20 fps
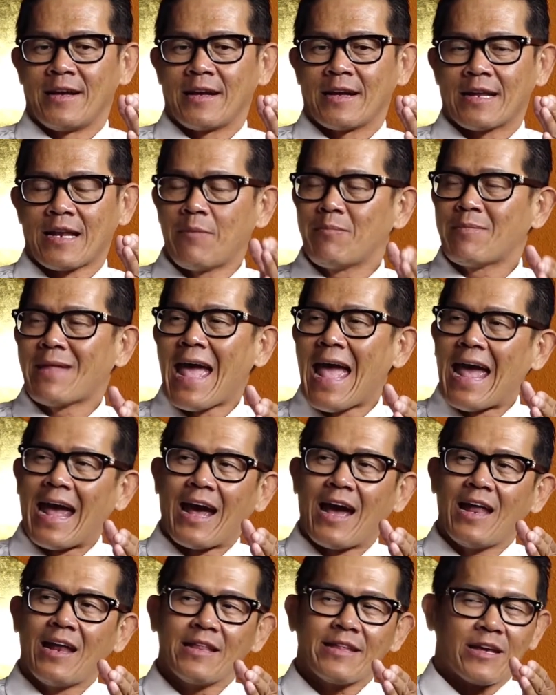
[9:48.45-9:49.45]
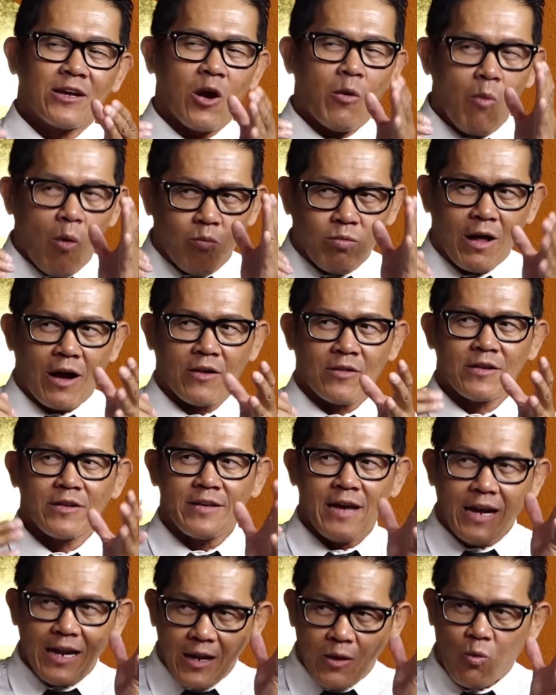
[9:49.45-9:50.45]
đám tang á chỉ có một lần thì
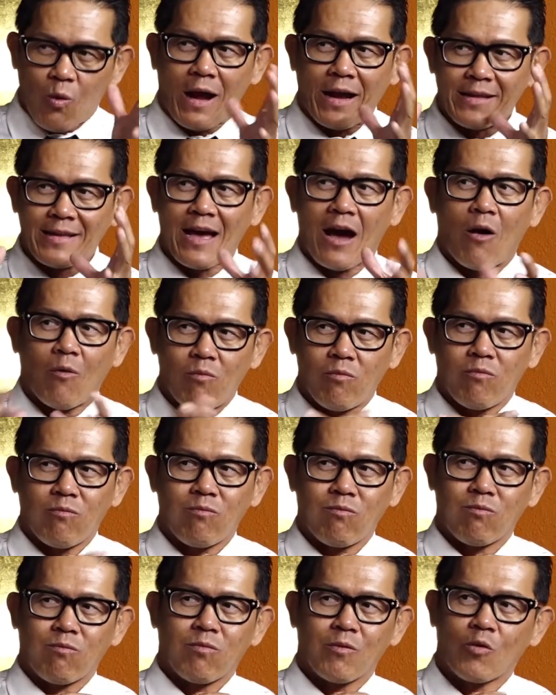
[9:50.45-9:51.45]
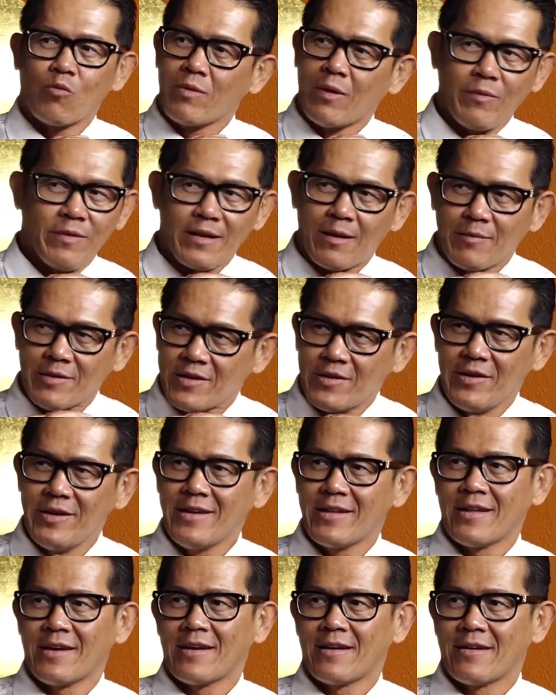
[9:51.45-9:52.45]
rất là quan trọng, cũng giống như đám cưới vậy
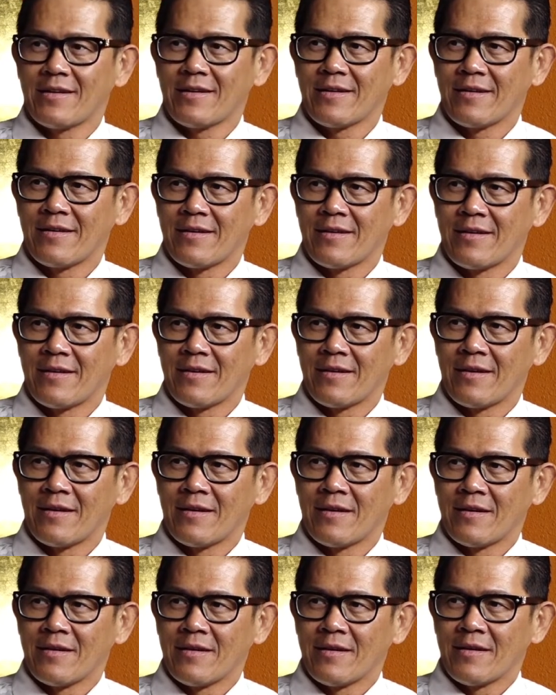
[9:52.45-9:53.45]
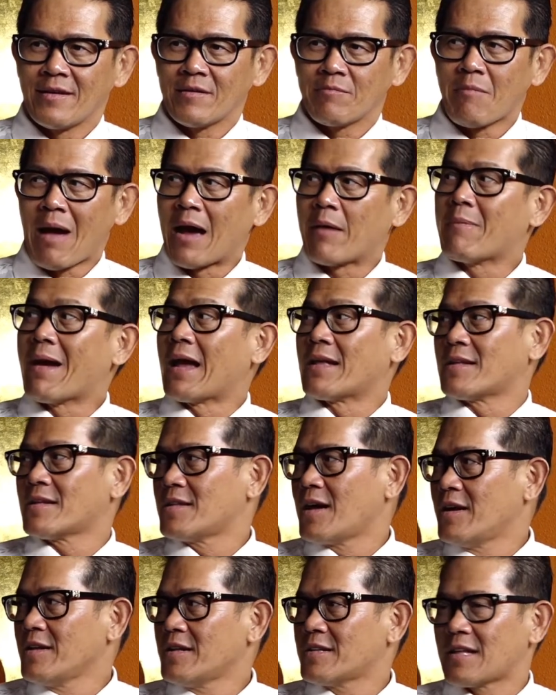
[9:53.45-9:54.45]
đó. Bạn bè người ta
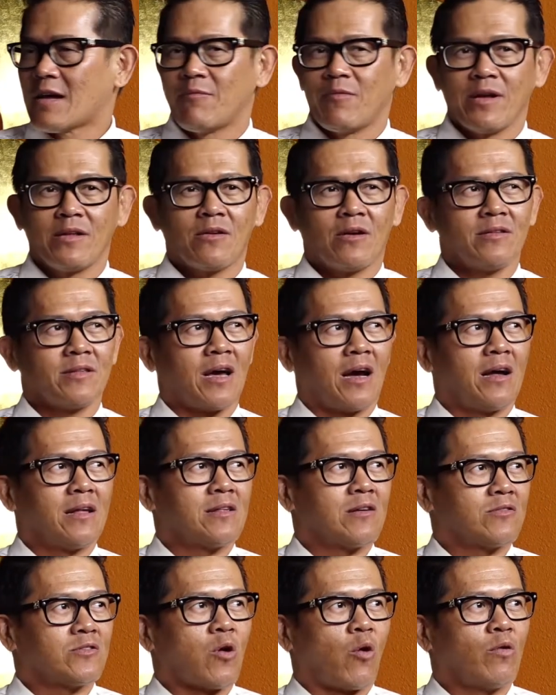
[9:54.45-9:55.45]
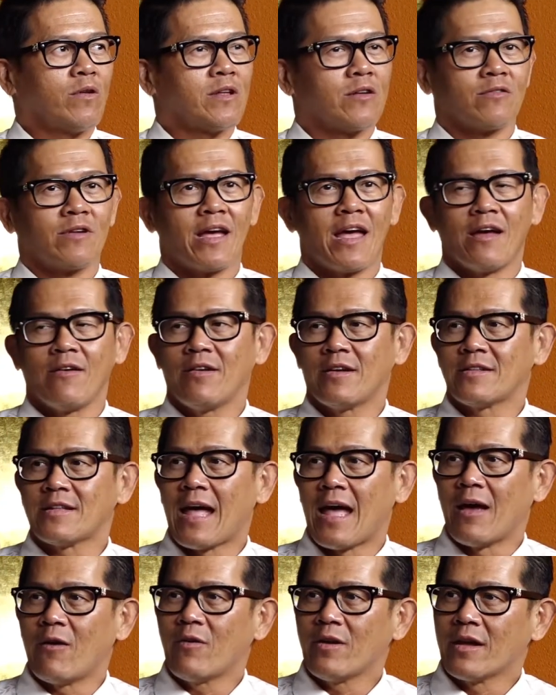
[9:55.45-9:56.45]
tới, người ta tâm lý nói trời sao chỗ này sao ghê, cái
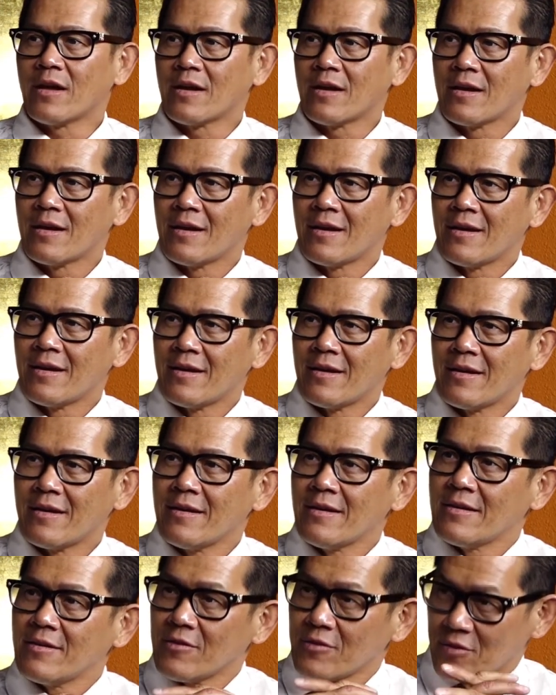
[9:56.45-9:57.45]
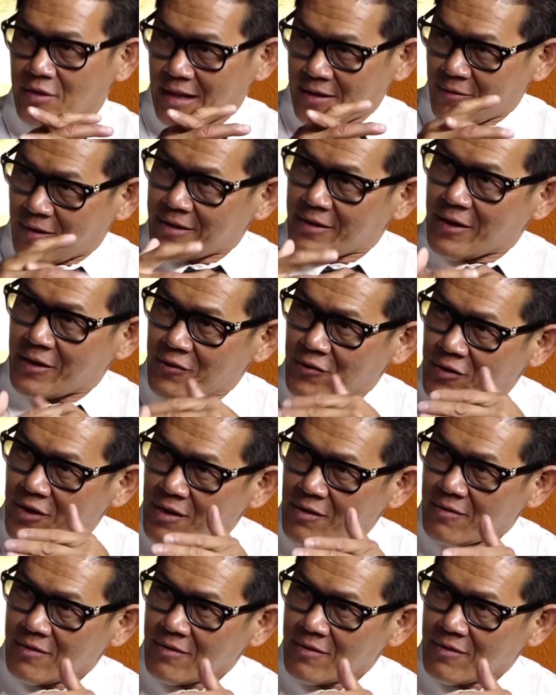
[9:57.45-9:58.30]
tệ quá vậy. Lan Anh hiểu đúng không?